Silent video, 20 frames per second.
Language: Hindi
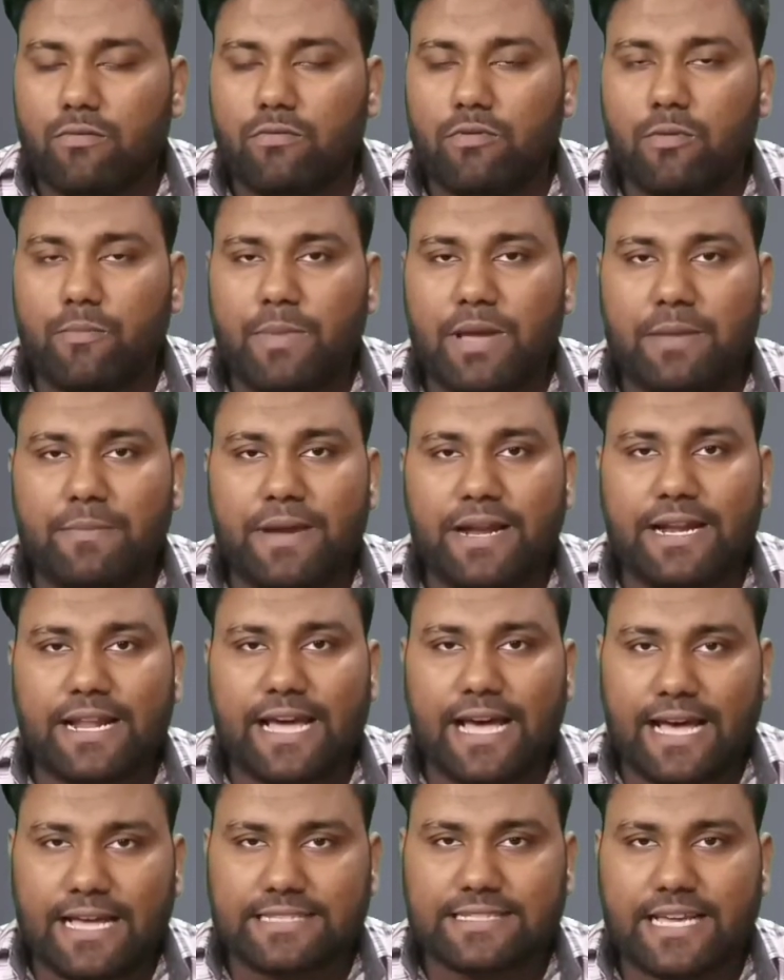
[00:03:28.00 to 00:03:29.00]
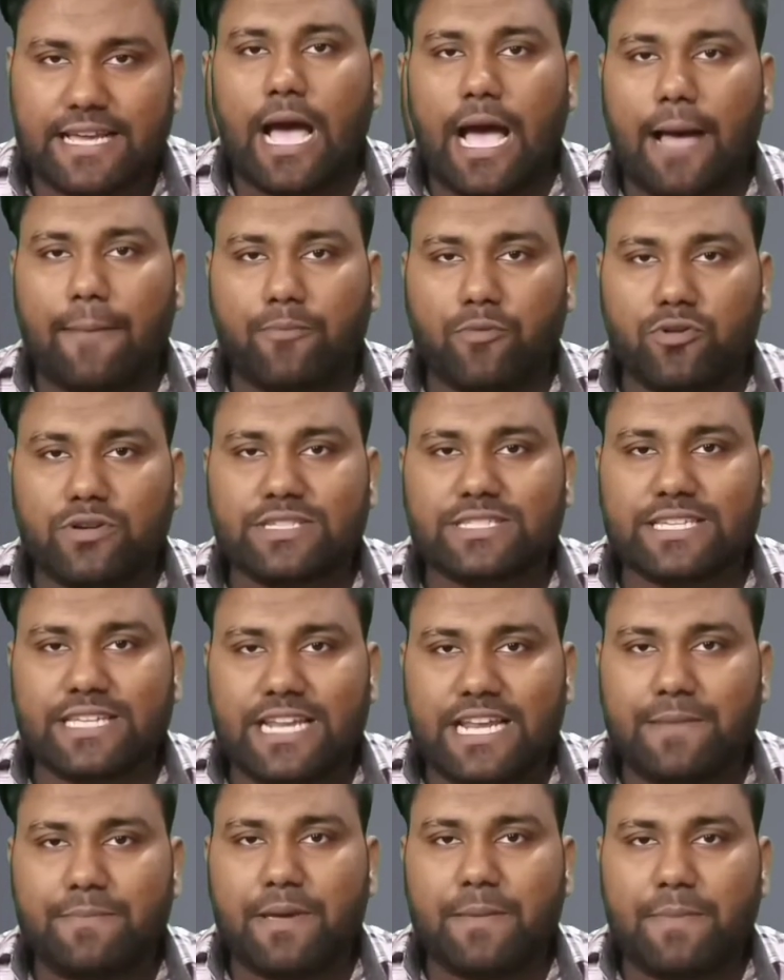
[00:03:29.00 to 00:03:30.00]
वो पेमेंट आ जाएगी आपको
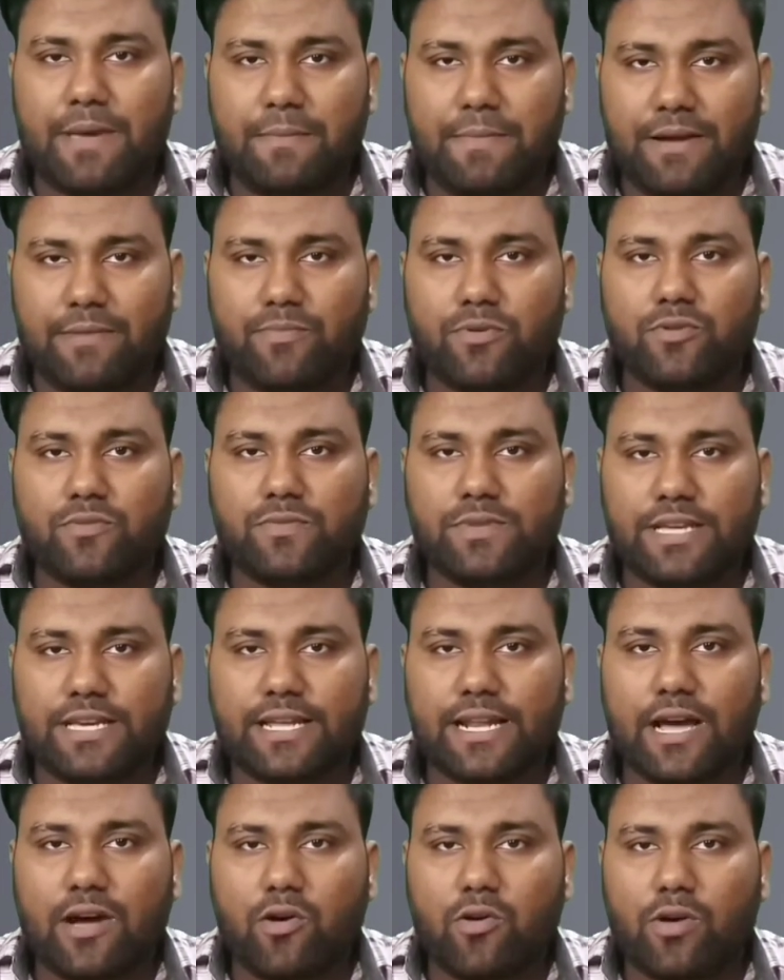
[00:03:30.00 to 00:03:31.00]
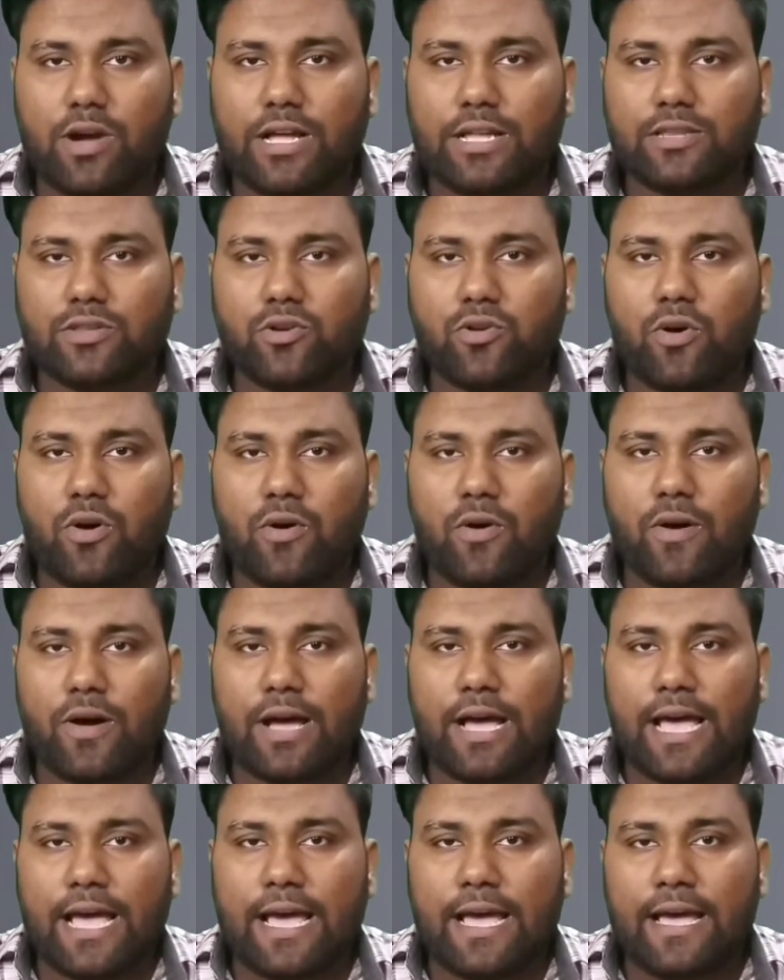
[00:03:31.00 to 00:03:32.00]
स्क्रीन पे पेमेंट प्रूफ दिख रहा होगा तो
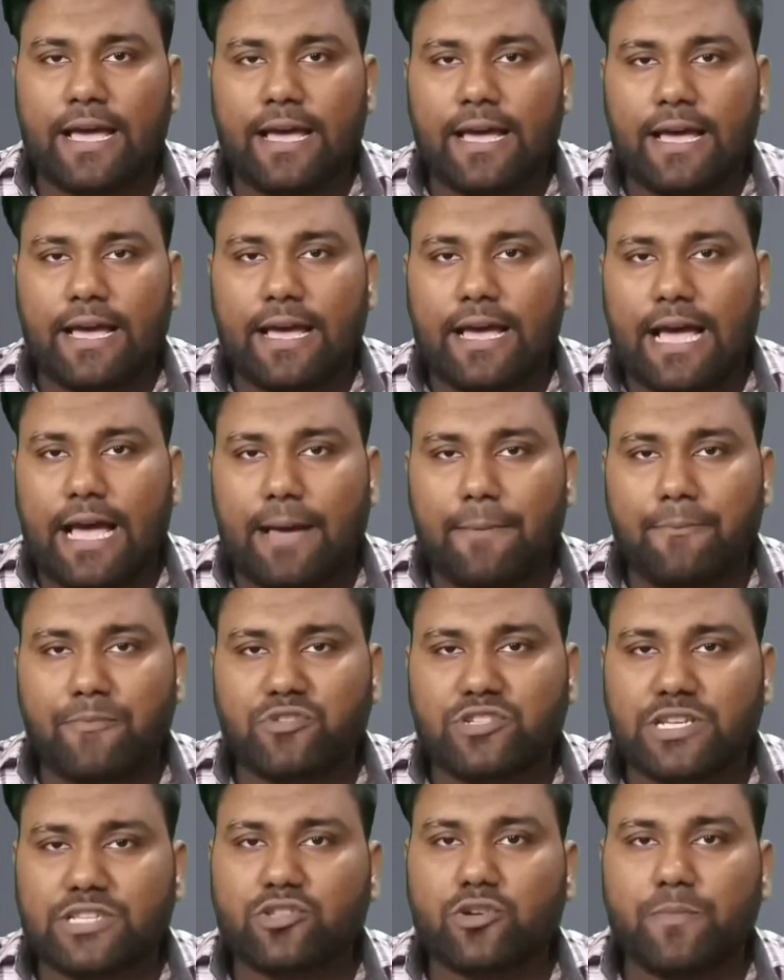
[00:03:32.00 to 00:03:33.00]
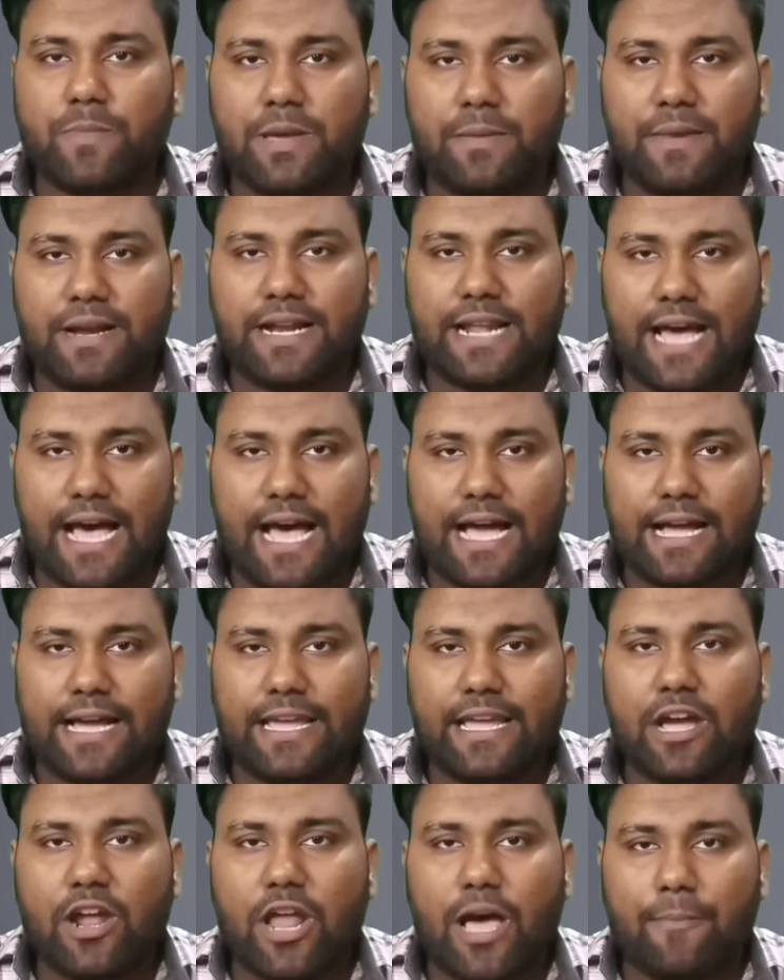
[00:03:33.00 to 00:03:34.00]
मुझे तो पेमेंट आ
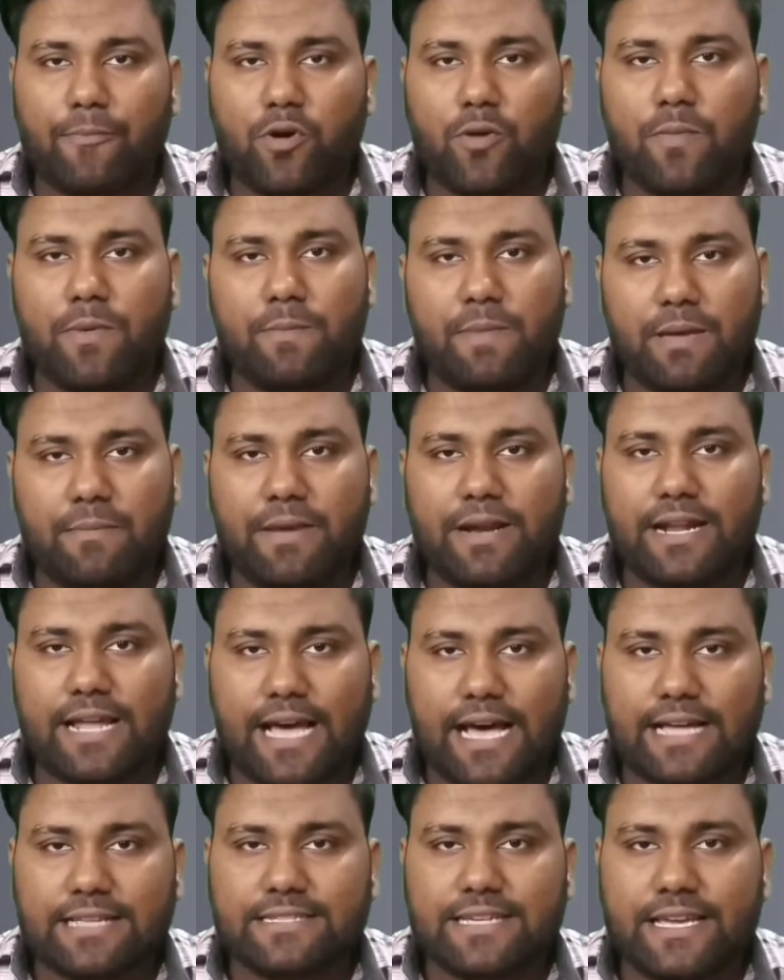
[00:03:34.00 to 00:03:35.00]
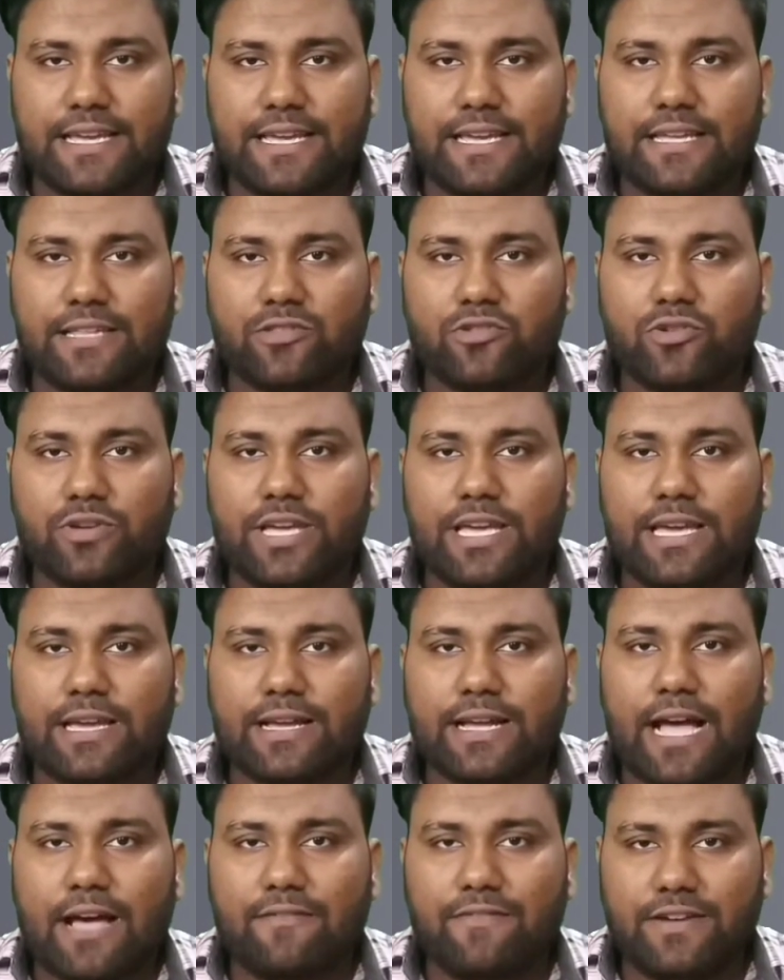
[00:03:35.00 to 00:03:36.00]
गई और आपको भी पेमेंट आ जाएगी तो ये
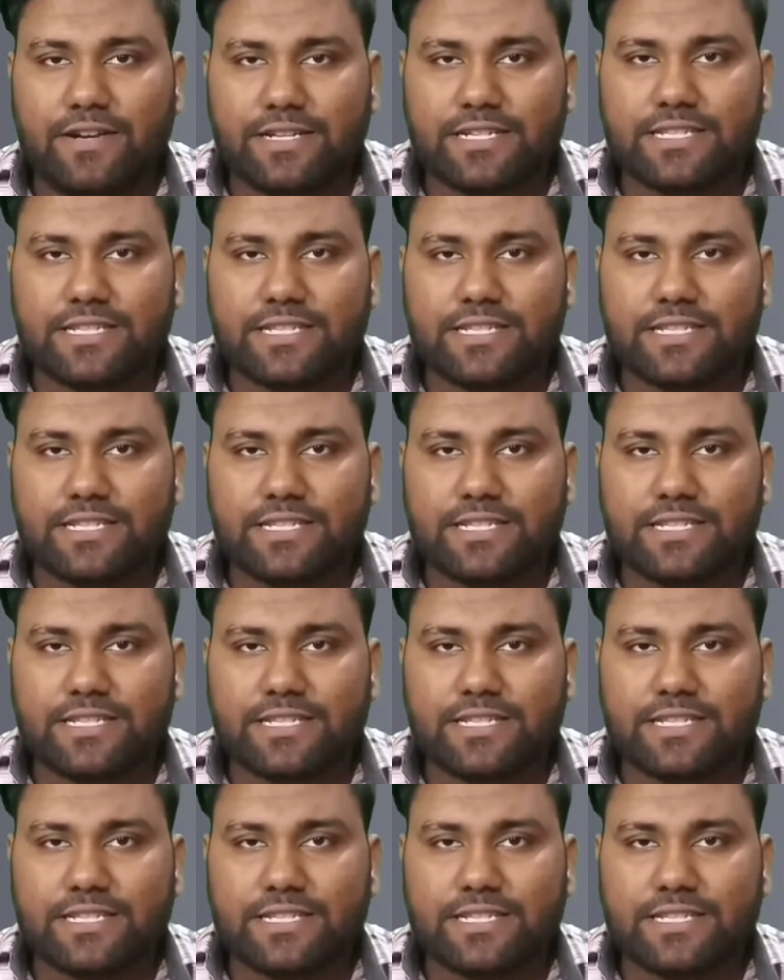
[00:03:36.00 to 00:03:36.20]
काफ़ी